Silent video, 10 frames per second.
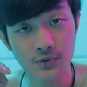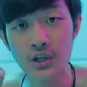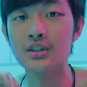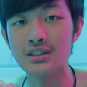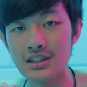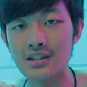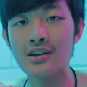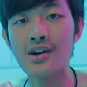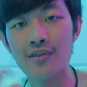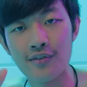彻底的
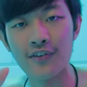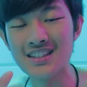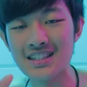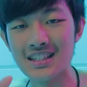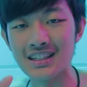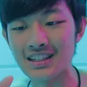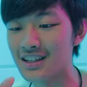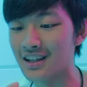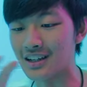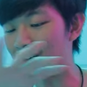分解，
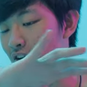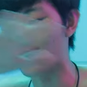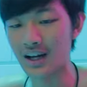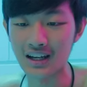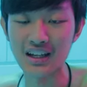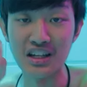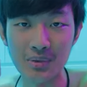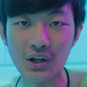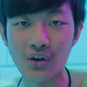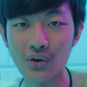然后看看里
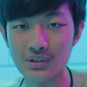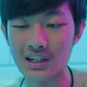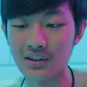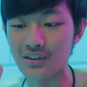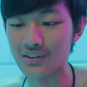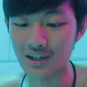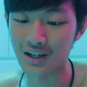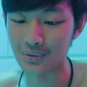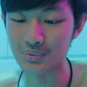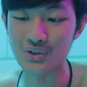面的构造。
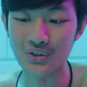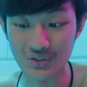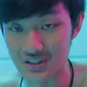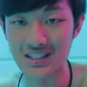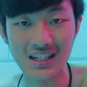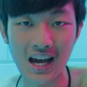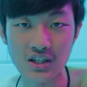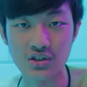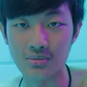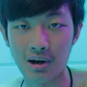那我们就直接开始